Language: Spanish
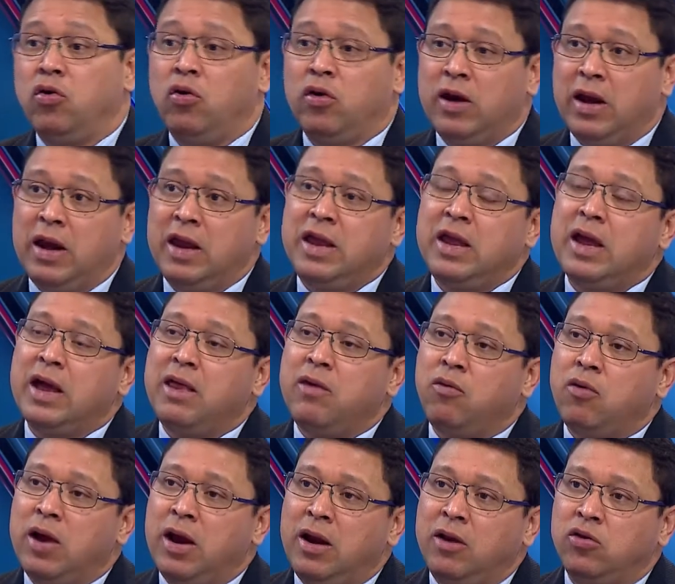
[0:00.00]
lo que le llega de
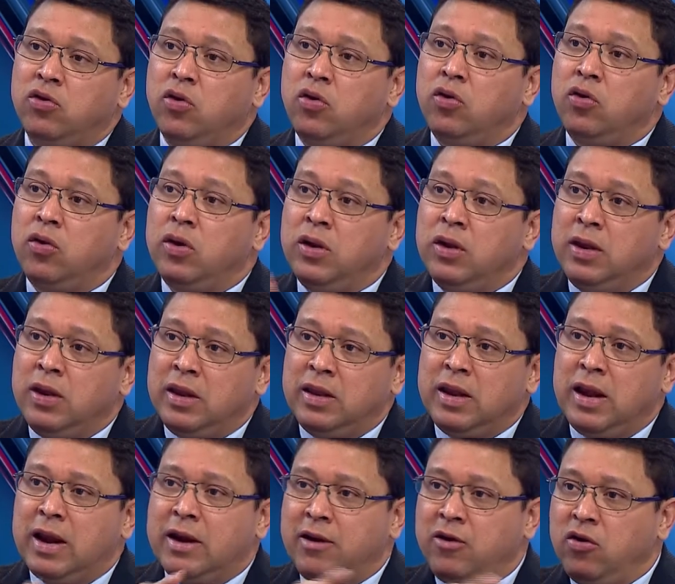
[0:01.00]
Bocas del Toro, de
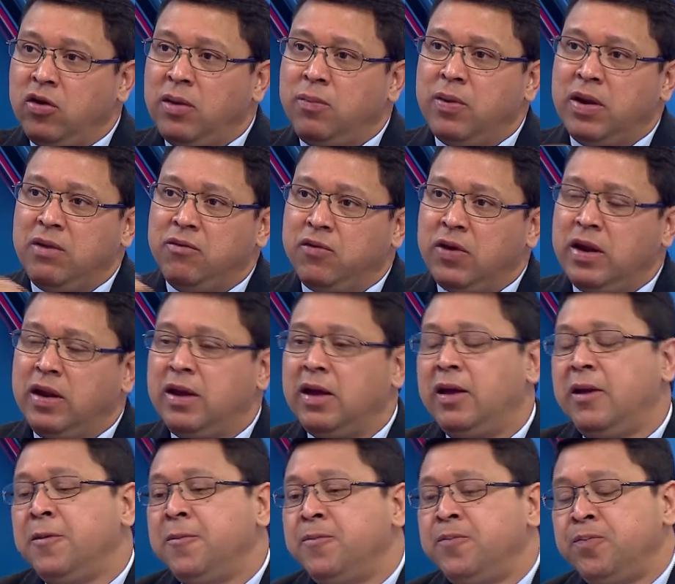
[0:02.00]
las regiones periféricas.